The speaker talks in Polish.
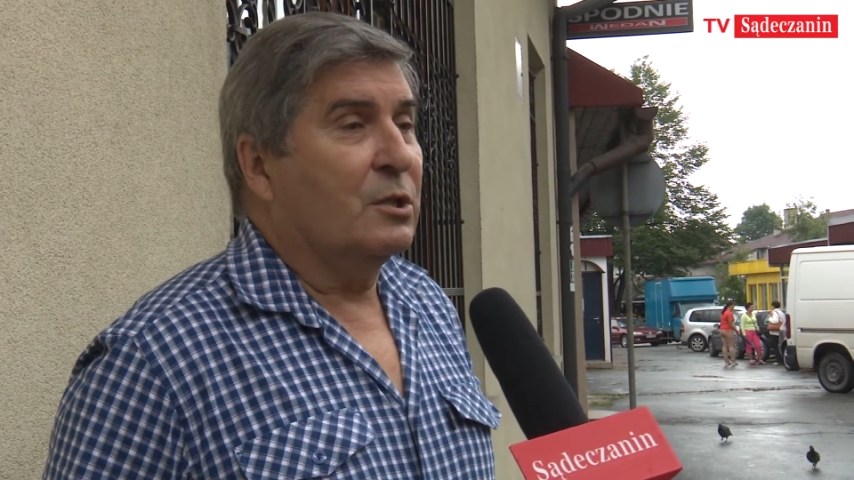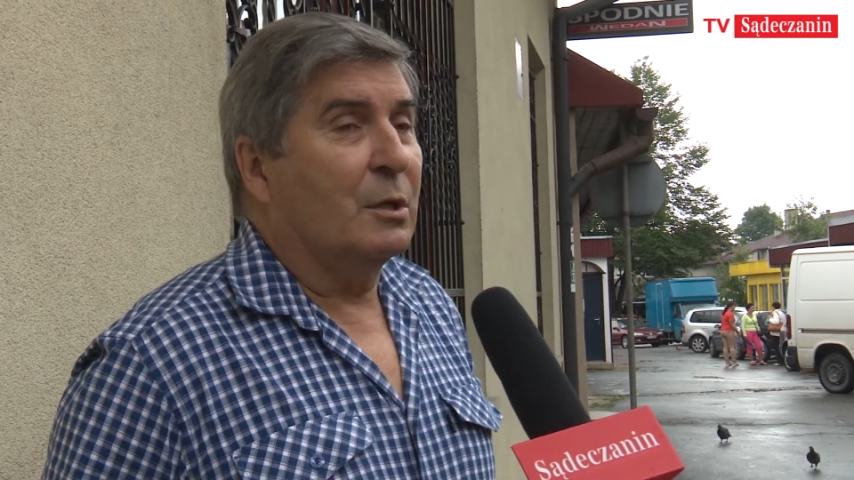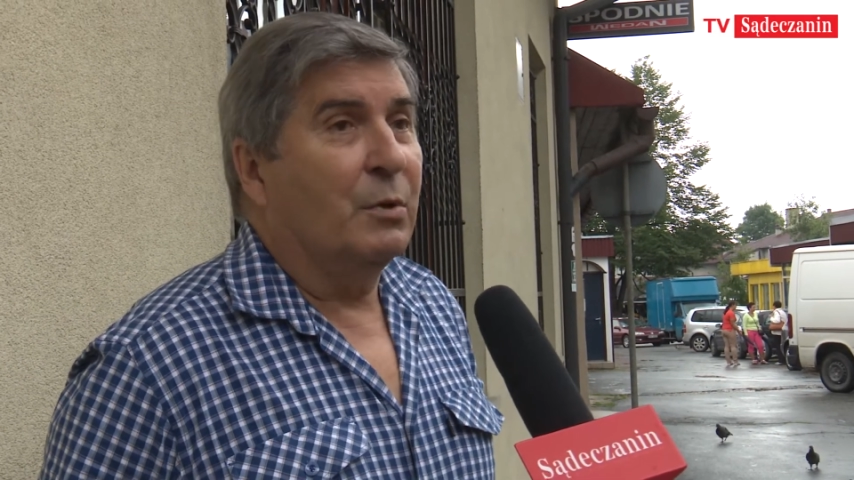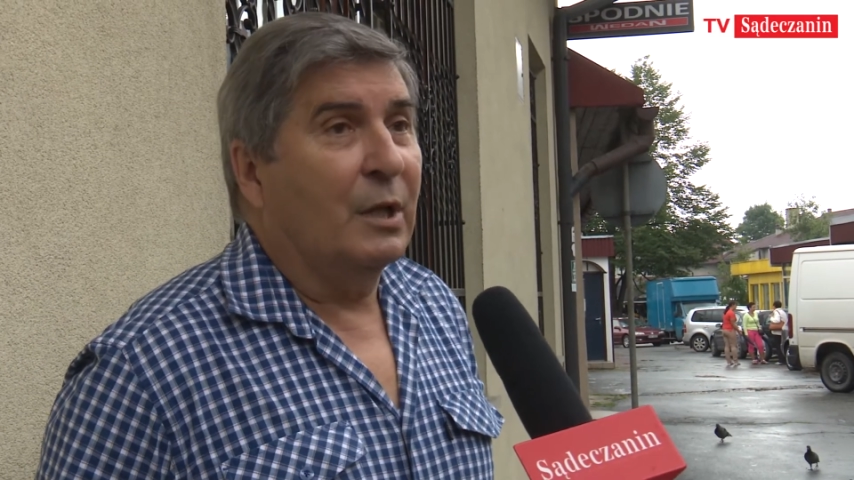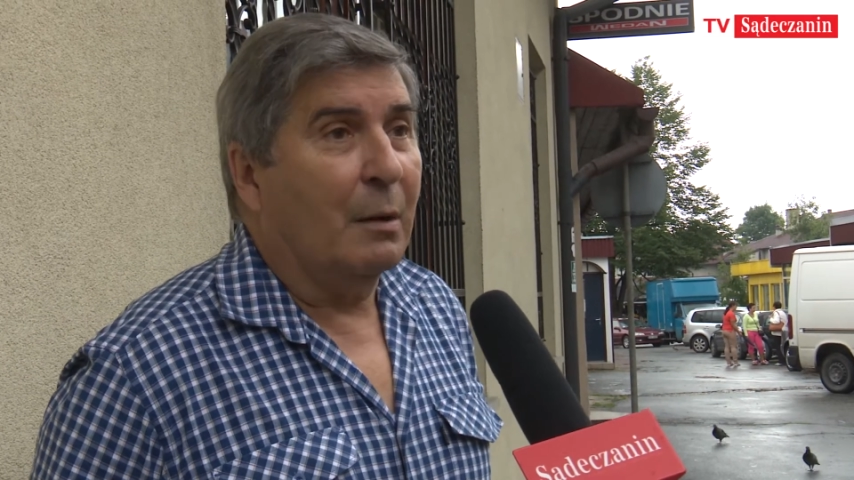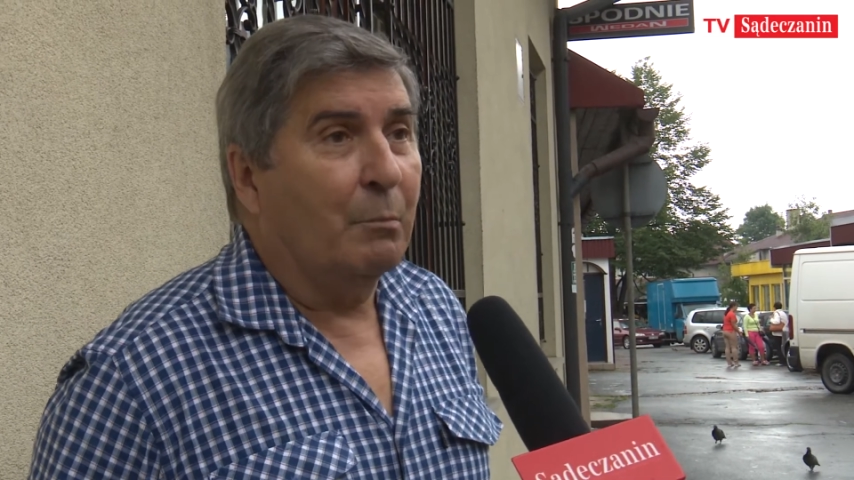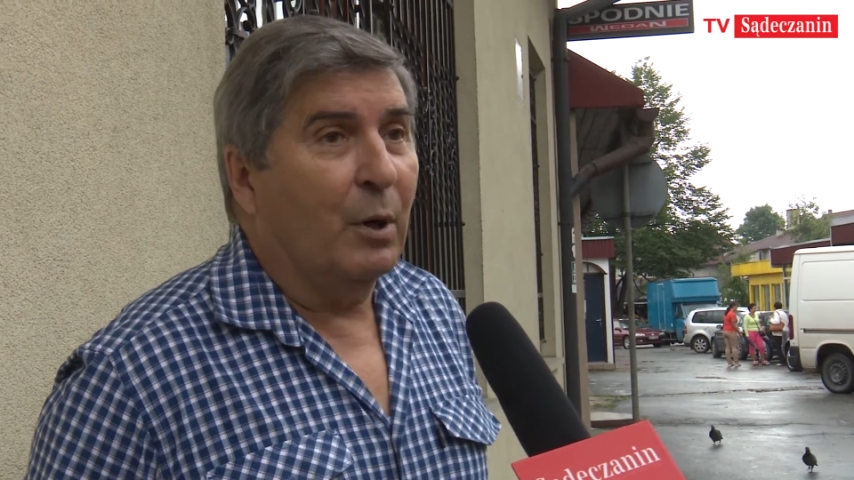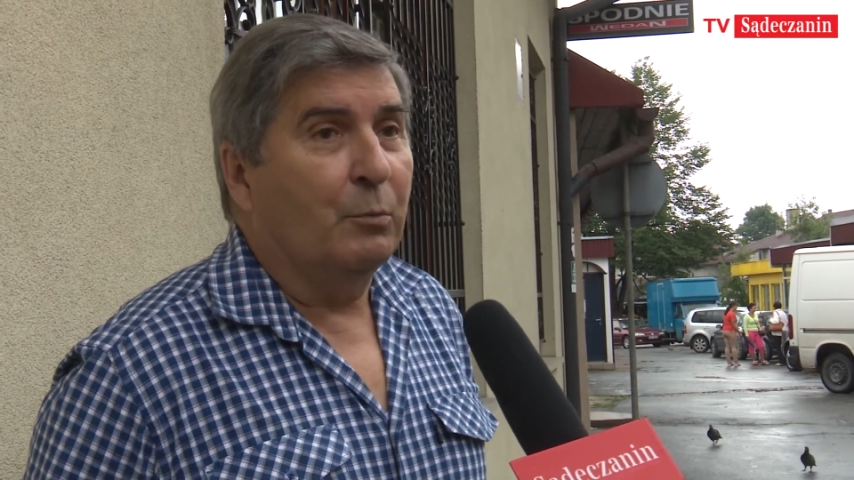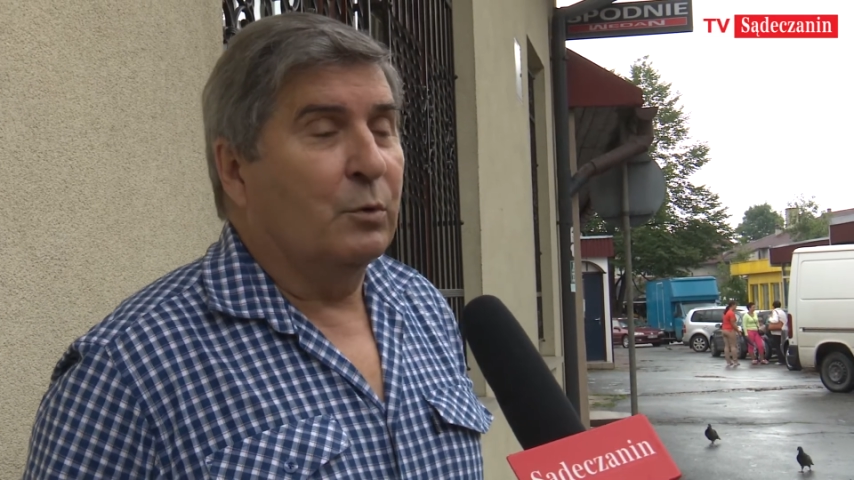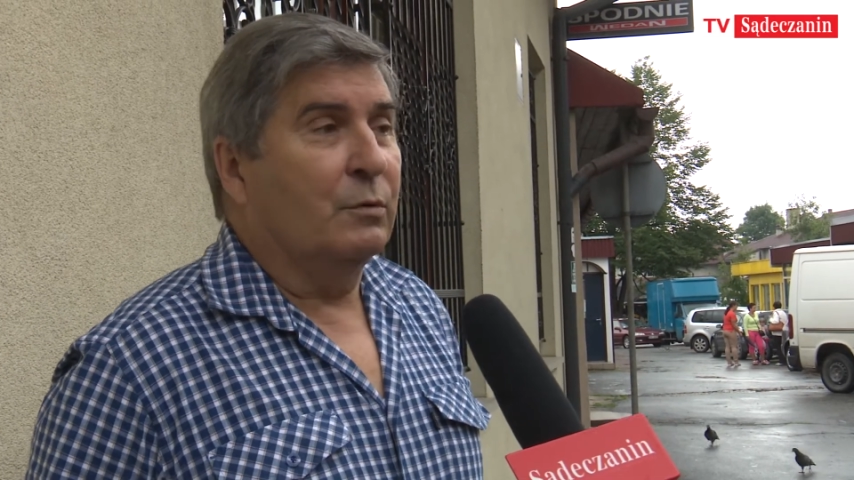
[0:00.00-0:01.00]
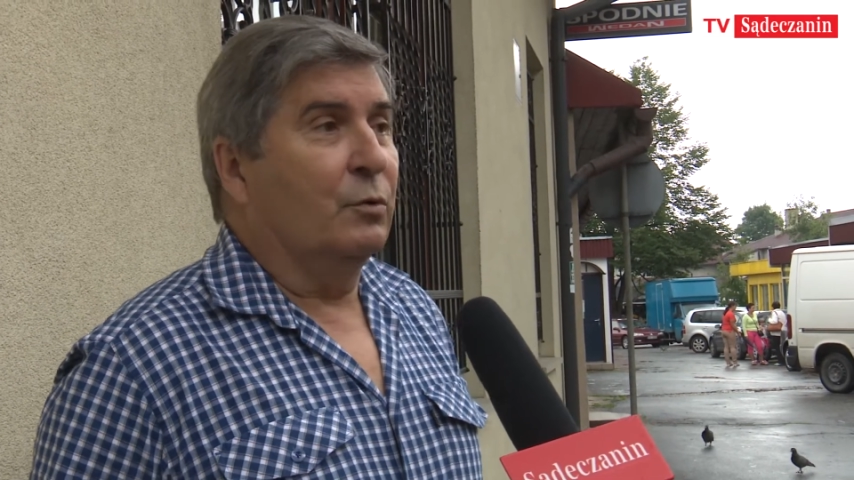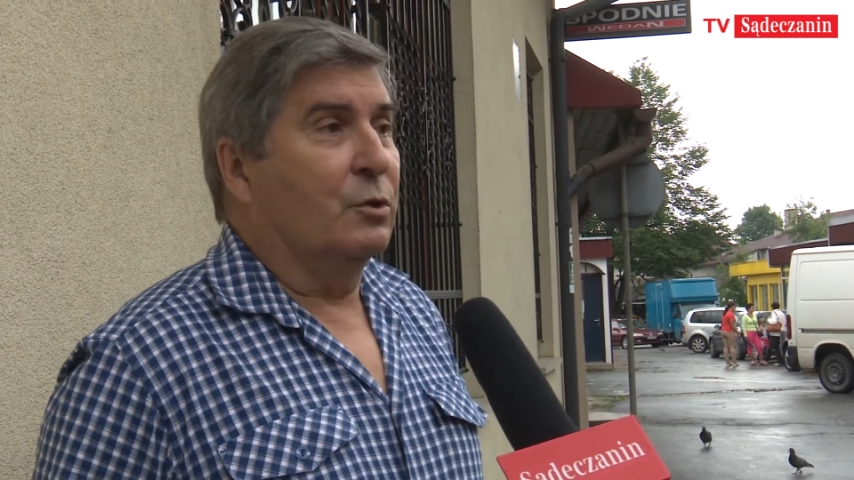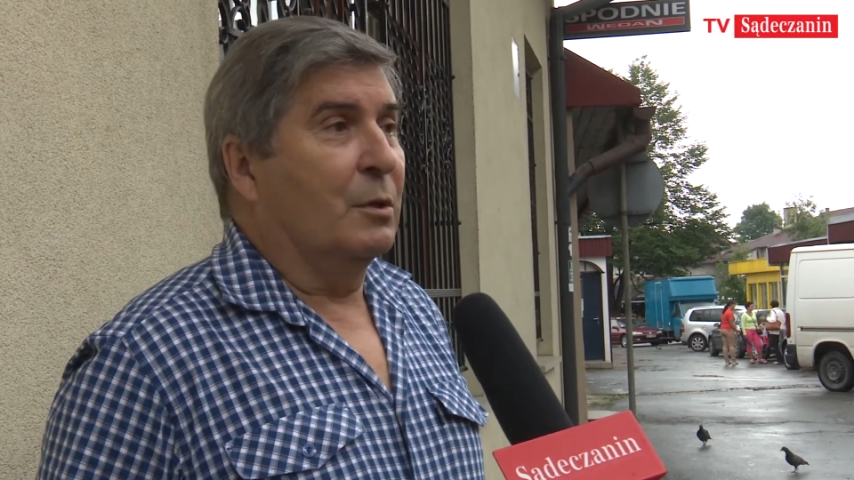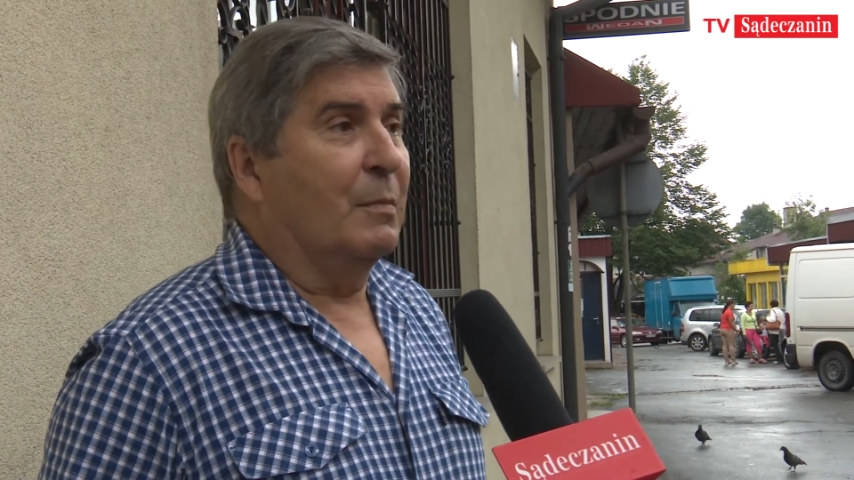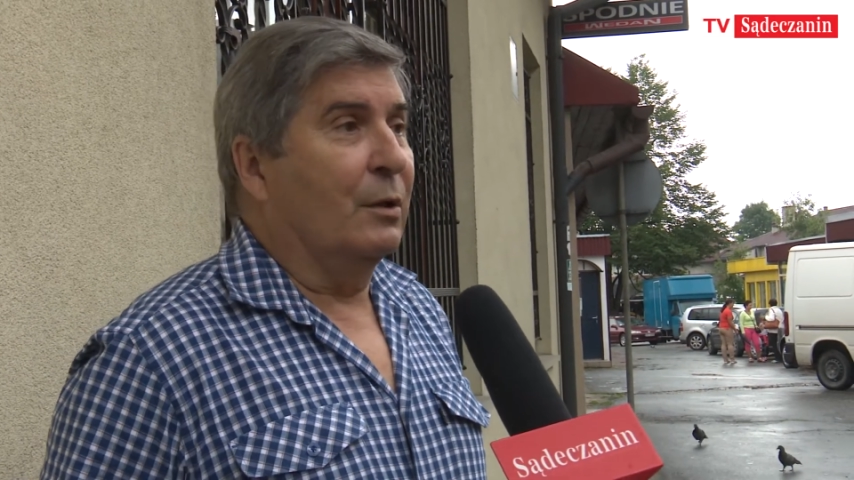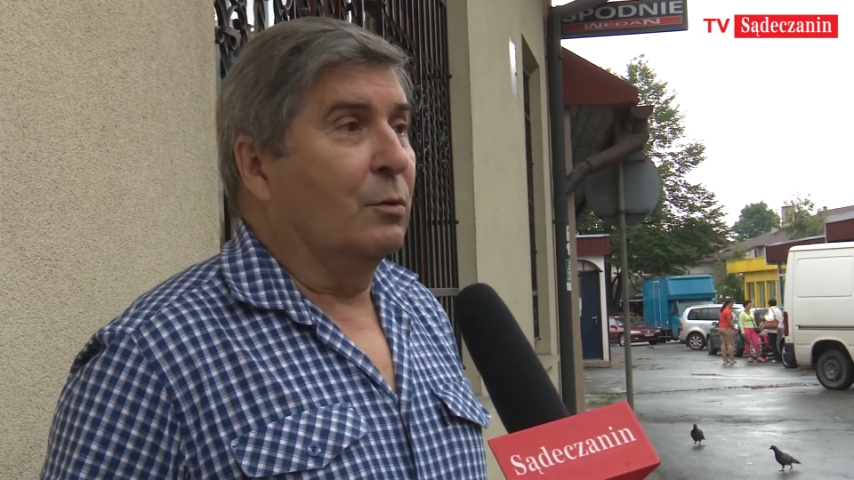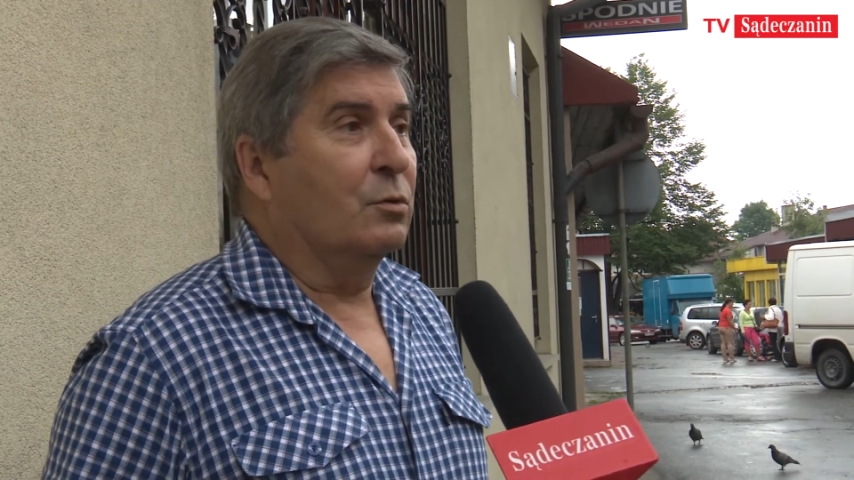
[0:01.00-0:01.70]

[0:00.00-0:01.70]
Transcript: żeby nam pomóc w utrzymaniu